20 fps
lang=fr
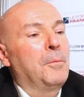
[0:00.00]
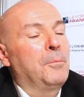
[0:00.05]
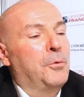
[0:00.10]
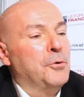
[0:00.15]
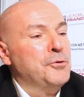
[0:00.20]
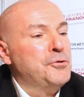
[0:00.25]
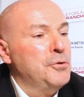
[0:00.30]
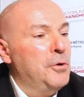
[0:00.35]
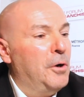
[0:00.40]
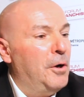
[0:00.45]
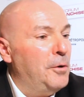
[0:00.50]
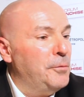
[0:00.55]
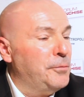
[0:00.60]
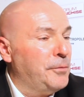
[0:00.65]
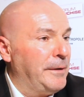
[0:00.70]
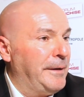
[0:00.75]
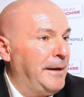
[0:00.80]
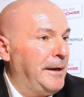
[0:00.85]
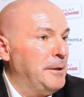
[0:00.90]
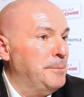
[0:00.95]
bonjour,
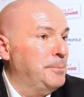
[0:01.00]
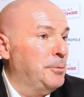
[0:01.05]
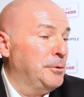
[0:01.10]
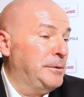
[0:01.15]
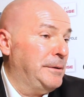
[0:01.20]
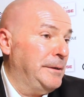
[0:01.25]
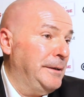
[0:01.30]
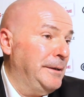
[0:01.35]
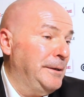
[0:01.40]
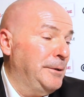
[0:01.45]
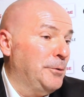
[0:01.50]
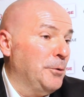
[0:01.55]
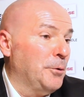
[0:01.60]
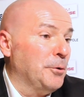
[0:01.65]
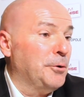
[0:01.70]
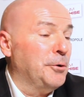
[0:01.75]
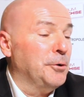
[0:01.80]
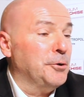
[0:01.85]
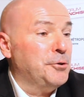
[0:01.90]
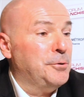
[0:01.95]
Frédéric Potty. Donc,
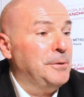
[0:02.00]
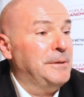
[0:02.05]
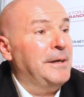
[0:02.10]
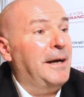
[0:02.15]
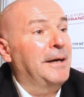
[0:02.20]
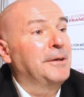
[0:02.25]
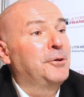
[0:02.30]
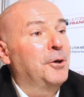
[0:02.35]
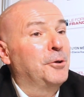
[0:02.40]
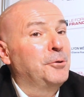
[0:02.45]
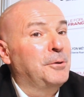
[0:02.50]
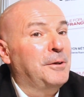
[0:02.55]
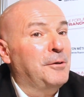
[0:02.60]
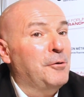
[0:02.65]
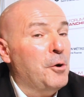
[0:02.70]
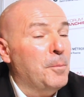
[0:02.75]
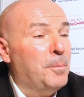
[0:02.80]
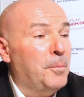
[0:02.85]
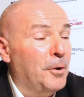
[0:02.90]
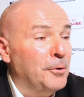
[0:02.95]
je suis directeur du
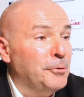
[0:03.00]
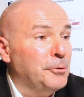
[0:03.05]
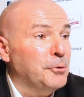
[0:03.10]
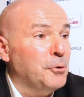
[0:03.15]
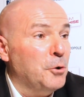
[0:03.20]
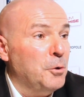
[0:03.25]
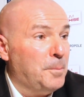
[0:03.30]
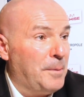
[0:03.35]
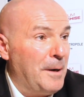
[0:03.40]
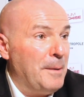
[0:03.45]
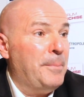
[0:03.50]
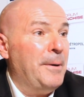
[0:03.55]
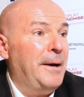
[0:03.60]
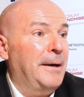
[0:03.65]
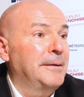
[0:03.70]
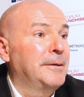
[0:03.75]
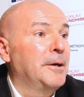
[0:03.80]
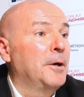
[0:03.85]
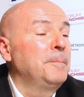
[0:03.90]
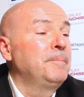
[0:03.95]
développement du groupe
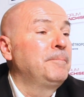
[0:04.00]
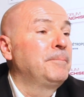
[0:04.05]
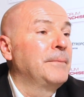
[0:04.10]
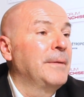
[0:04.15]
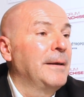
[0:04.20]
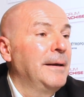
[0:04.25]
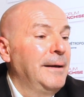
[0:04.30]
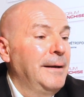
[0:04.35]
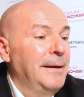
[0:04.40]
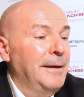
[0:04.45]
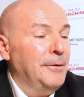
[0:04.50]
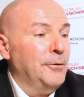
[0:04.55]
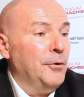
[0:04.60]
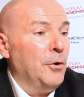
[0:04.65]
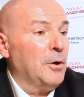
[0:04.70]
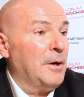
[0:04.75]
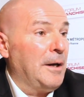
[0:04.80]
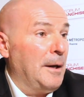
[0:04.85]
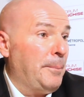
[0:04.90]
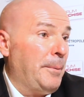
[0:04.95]
Lapart.
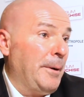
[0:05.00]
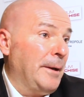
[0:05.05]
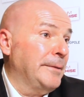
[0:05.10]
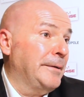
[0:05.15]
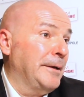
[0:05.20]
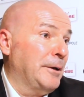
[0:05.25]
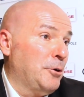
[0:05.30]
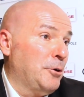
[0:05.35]
Donc, Lapart des